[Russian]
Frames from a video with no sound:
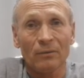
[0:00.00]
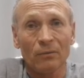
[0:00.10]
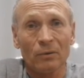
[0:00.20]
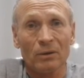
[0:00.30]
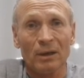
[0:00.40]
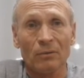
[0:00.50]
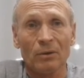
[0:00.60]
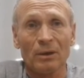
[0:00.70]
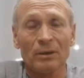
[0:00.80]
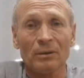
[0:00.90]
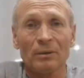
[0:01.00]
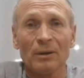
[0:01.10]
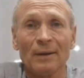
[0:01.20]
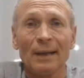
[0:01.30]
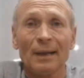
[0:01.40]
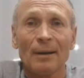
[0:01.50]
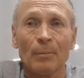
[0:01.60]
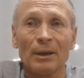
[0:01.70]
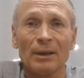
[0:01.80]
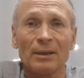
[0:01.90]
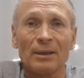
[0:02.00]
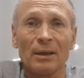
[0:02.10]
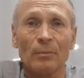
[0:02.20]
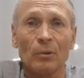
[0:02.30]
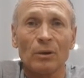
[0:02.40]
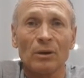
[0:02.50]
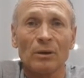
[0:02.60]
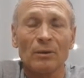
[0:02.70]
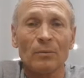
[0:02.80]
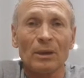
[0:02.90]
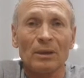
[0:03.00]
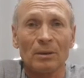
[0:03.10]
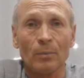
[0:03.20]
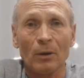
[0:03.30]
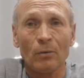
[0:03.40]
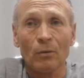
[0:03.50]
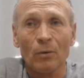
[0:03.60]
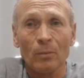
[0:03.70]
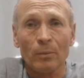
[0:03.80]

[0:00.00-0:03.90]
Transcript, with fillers: Вот так у нас полиция работает совместно с прокурором,